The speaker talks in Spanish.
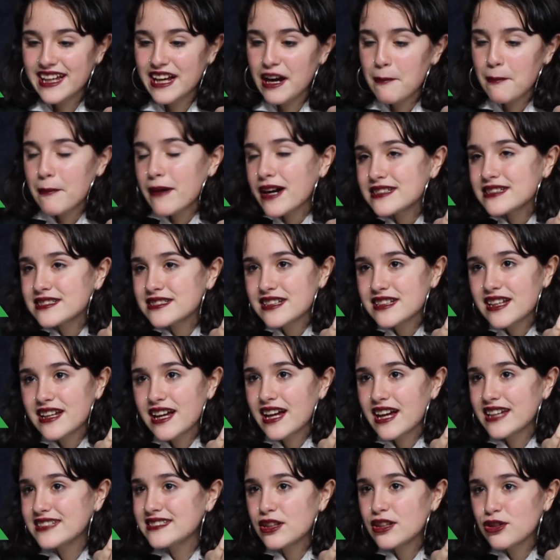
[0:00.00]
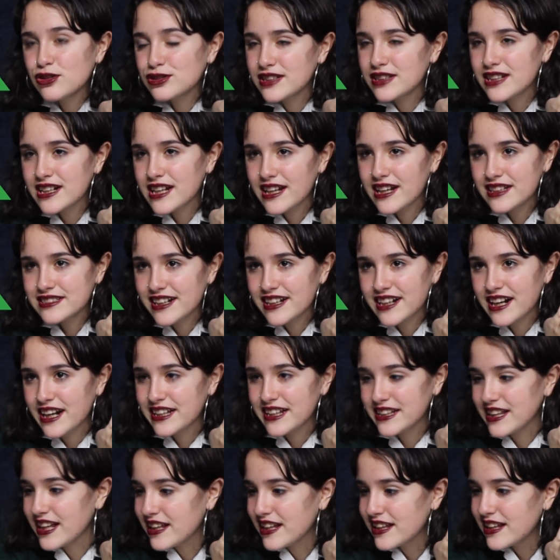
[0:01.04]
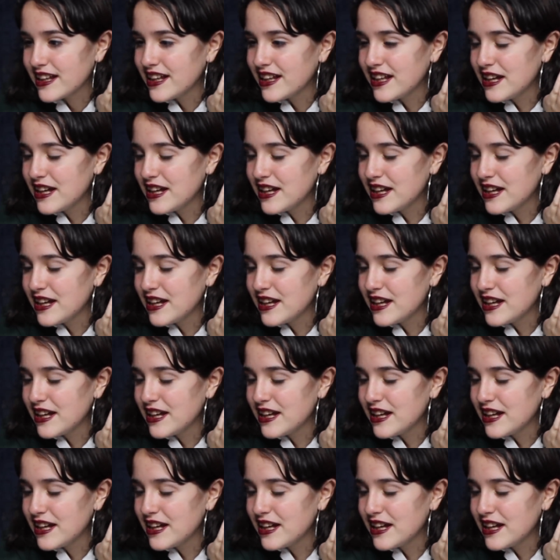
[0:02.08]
jamás ha estado cerca de esa realidad.